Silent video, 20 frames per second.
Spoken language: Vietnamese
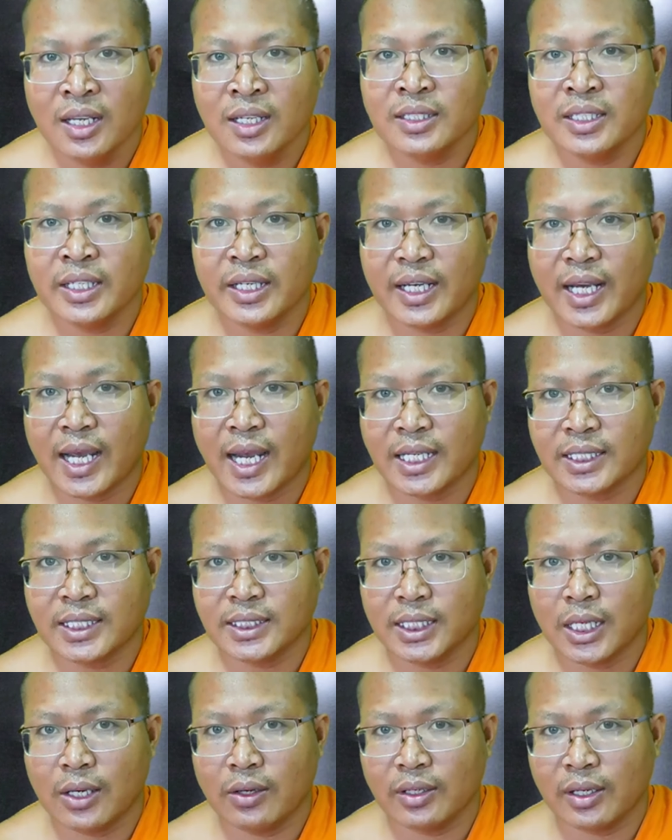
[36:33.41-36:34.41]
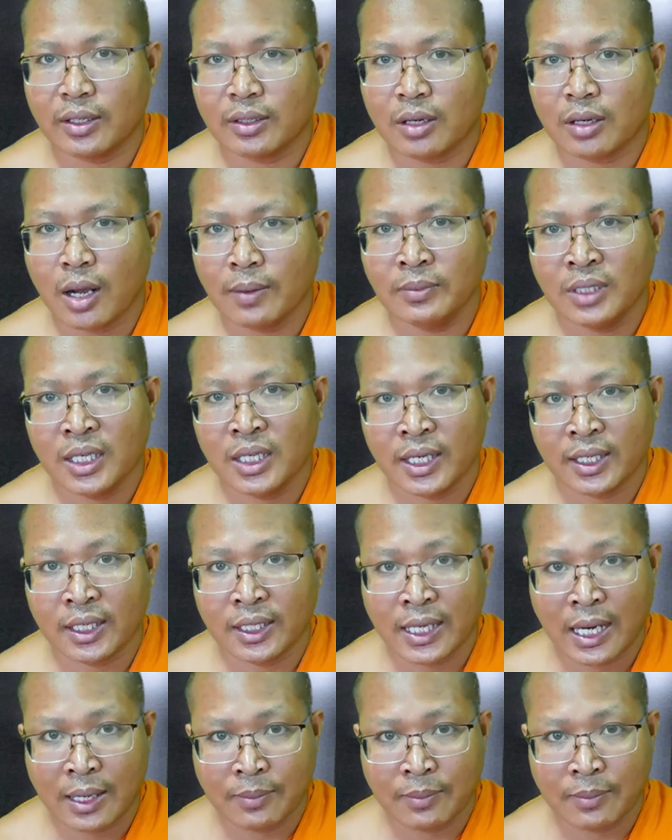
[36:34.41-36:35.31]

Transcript: chỉ cá soi à róm lệ khana